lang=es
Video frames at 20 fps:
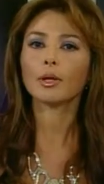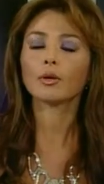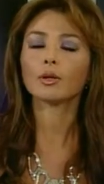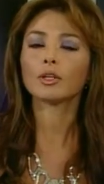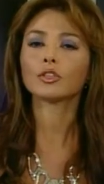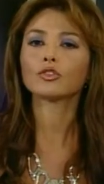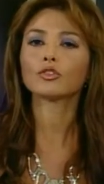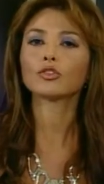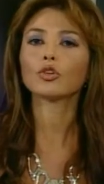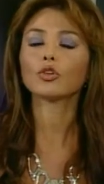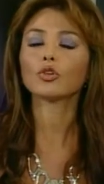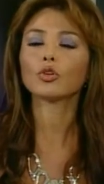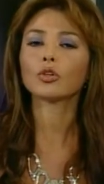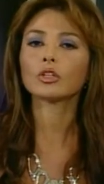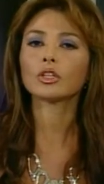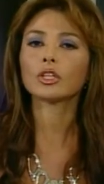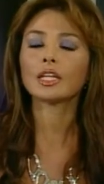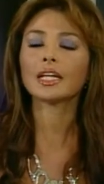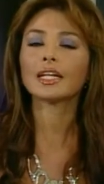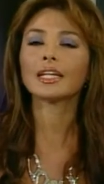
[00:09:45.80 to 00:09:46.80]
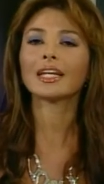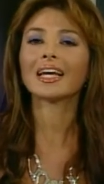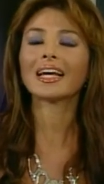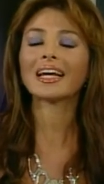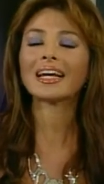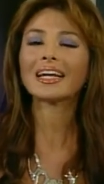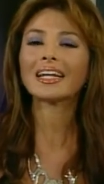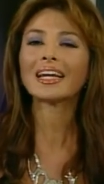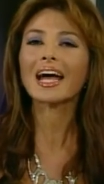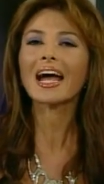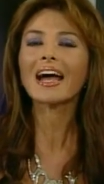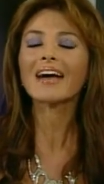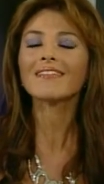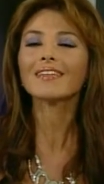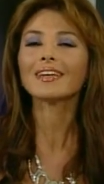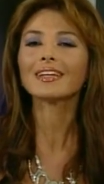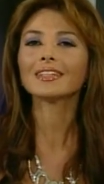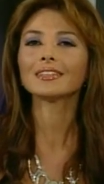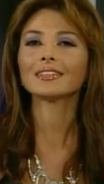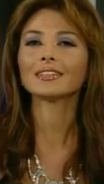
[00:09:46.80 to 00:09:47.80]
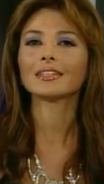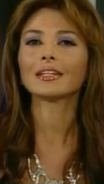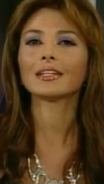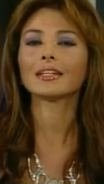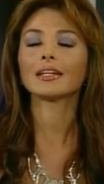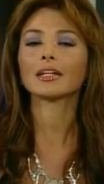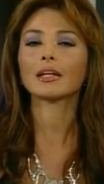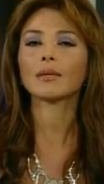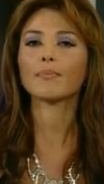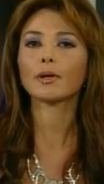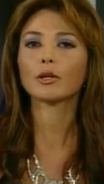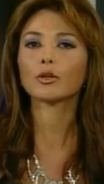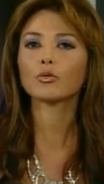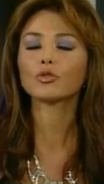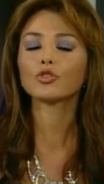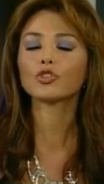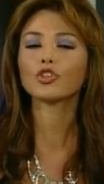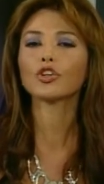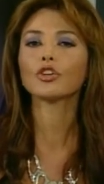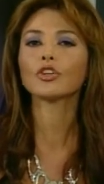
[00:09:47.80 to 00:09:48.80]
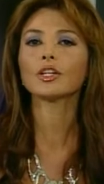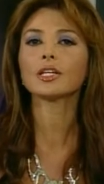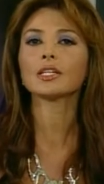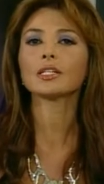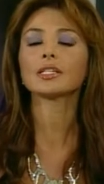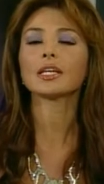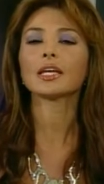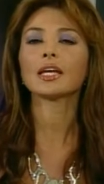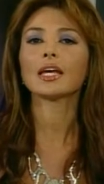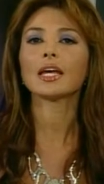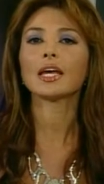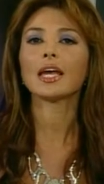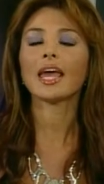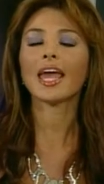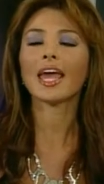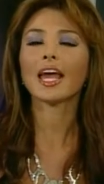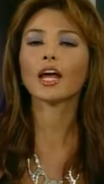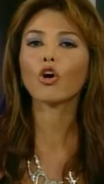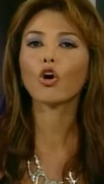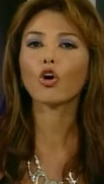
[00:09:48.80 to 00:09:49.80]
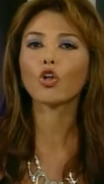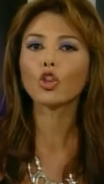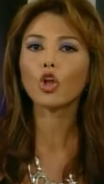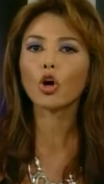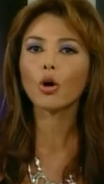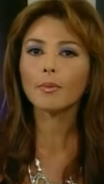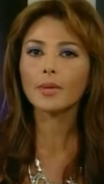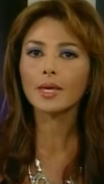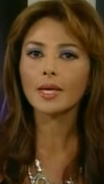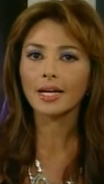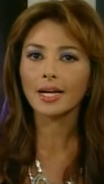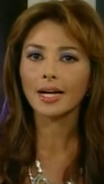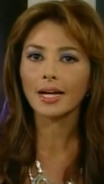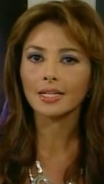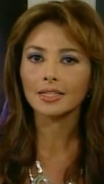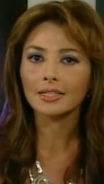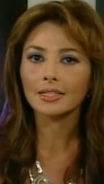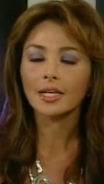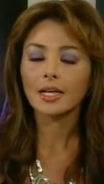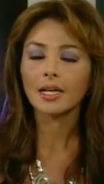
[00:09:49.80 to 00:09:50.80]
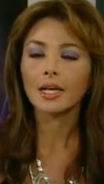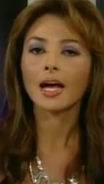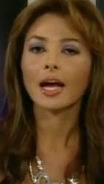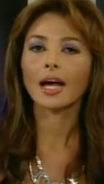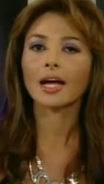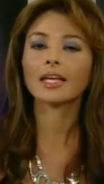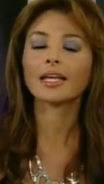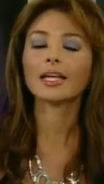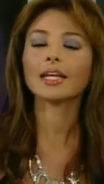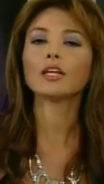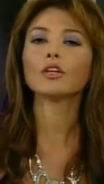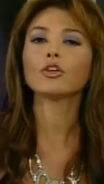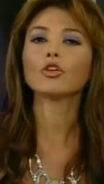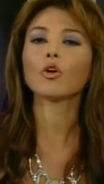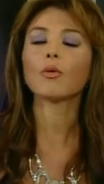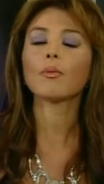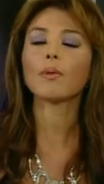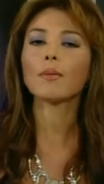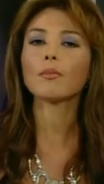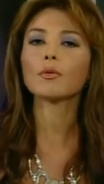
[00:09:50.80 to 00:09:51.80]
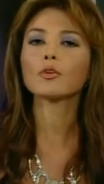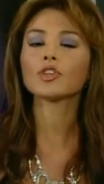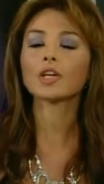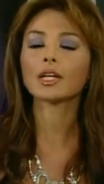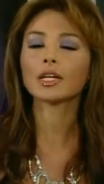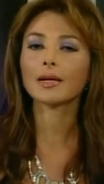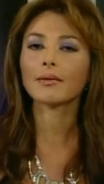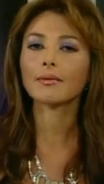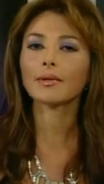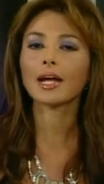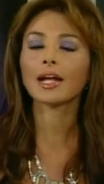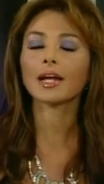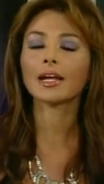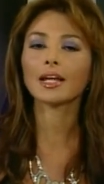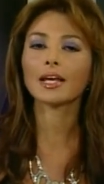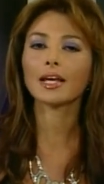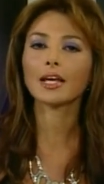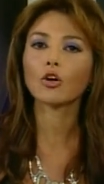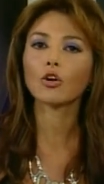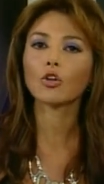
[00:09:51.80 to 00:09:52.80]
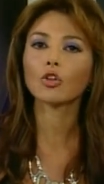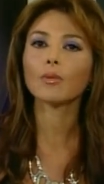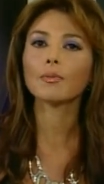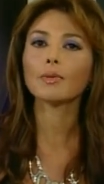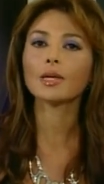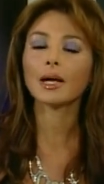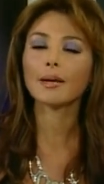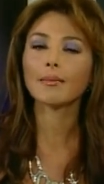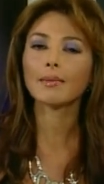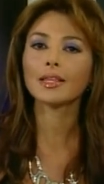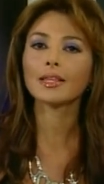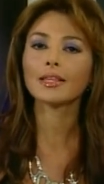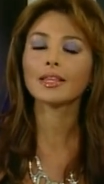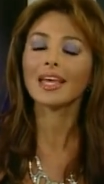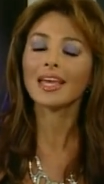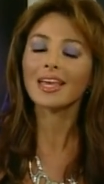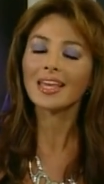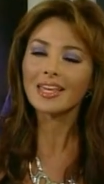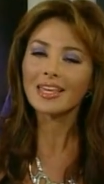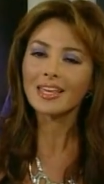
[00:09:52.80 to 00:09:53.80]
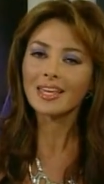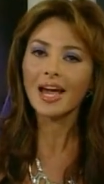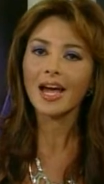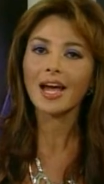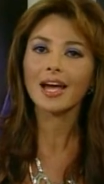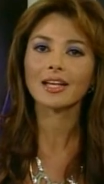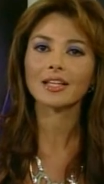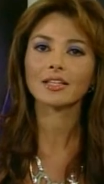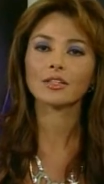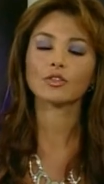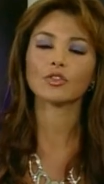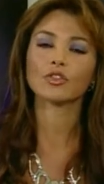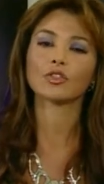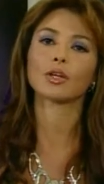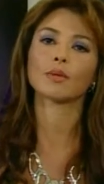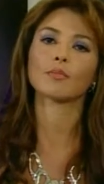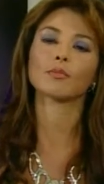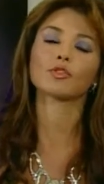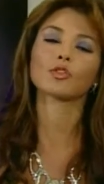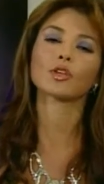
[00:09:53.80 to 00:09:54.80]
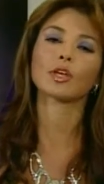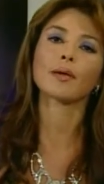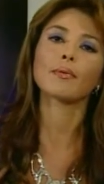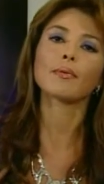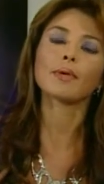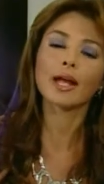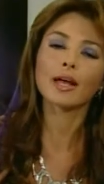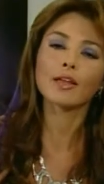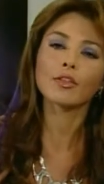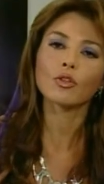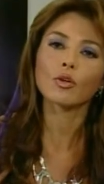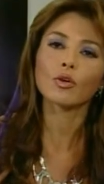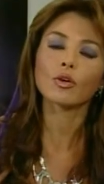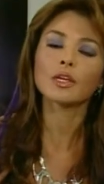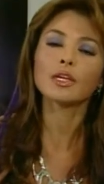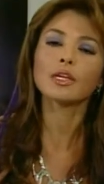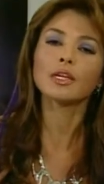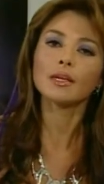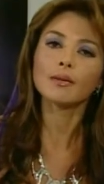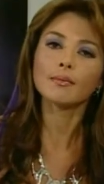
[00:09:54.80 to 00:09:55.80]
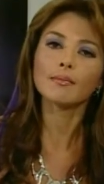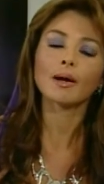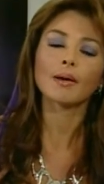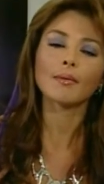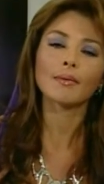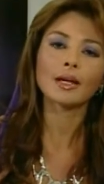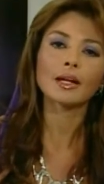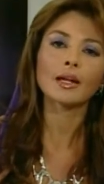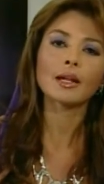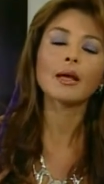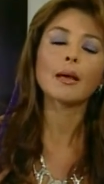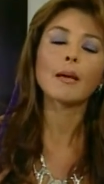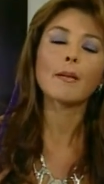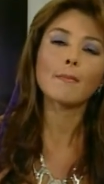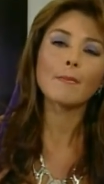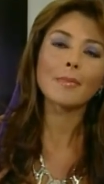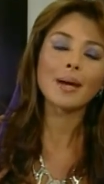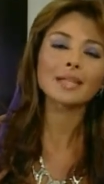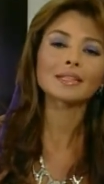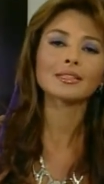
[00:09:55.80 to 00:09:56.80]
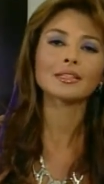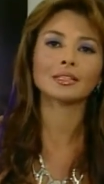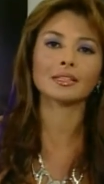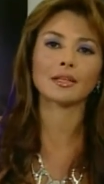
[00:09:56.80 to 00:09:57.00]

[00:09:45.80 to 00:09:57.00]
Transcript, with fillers: pero esto tiene graves repercusiones económicas. Aquí nos vamos a quebrar económicamente y ya nos estamos quebrando y va a haber más